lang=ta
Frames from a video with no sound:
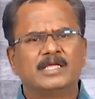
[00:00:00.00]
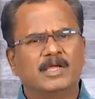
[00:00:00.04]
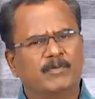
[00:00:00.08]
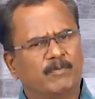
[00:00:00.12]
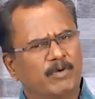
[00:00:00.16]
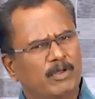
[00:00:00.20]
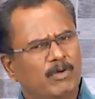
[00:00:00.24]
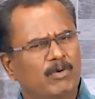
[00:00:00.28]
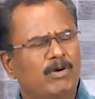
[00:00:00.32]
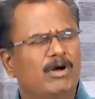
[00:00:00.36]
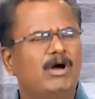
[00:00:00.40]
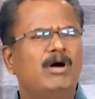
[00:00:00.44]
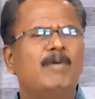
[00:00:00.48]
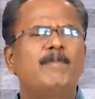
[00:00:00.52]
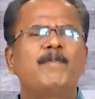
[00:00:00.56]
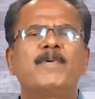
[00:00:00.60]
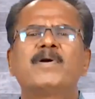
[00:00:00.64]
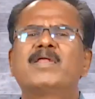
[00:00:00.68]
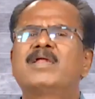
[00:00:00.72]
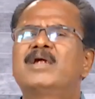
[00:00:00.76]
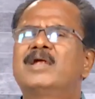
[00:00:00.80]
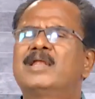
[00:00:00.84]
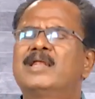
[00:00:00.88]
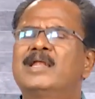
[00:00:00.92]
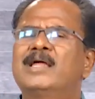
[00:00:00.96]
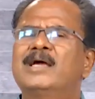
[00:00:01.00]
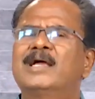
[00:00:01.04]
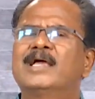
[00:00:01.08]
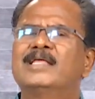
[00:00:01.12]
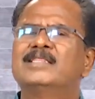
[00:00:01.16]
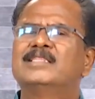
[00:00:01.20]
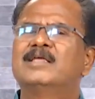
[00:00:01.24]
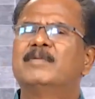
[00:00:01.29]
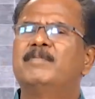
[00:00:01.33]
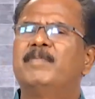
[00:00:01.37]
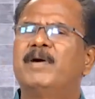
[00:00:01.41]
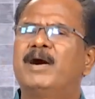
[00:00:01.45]
எவ்வளவோ போராடுறாங்க
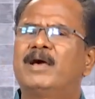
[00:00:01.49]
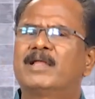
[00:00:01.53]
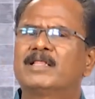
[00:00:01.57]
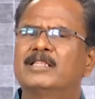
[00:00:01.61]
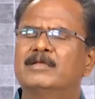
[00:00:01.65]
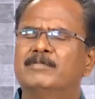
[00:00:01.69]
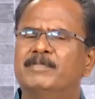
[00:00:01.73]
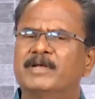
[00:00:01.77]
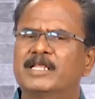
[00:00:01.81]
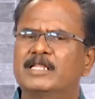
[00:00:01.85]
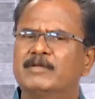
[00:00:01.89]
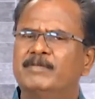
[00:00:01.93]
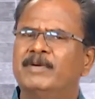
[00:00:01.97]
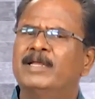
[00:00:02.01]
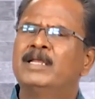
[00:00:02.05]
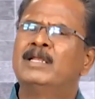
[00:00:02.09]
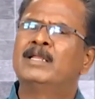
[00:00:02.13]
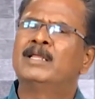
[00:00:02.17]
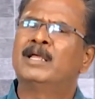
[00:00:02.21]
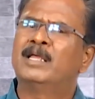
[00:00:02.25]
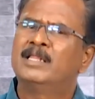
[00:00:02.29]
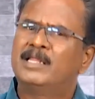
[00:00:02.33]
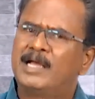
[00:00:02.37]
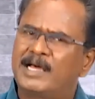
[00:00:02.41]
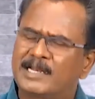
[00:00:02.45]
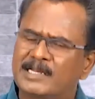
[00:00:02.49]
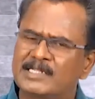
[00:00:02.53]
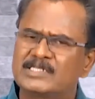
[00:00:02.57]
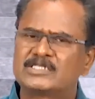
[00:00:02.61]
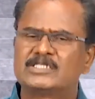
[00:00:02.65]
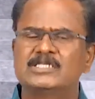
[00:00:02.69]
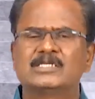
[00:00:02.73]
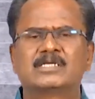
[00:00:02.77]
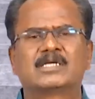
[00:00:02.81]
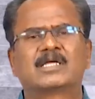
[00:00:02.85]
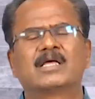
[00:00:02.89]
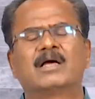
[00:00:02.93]
இந்த பாரத பிரதமர்
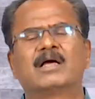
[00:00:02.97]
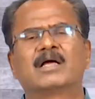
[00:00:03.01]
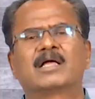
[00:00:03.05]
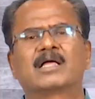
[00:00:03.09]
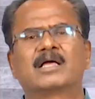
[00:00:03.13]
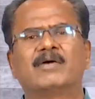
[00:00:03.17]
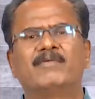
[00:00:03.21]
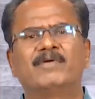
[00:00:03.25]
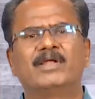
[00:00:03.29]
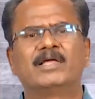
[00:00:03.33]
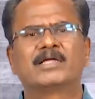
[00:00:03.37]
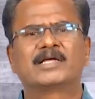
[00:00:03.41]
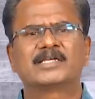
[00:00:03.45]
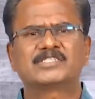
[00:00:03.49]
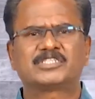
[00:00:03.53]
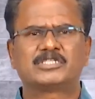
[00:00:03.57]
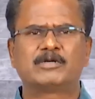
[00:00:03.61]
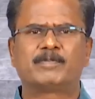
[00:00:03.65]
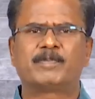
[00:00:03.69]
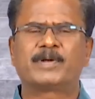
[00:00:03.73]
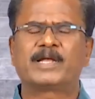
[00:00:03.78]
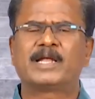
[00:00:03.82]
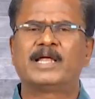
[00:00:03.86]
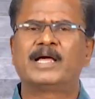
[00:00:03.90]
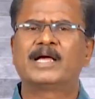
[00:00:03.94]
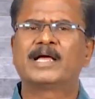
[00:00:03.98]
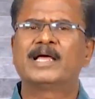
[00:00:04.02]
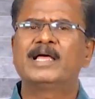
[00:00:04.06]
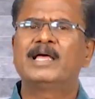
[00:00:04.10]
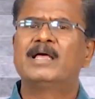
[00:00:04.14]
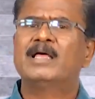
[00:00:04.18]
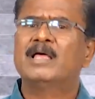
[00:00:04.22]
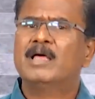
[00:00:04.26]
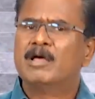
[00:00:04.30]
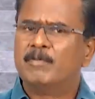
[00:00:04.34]
அரசு க கவலை கஷ்டப்படுறாங்க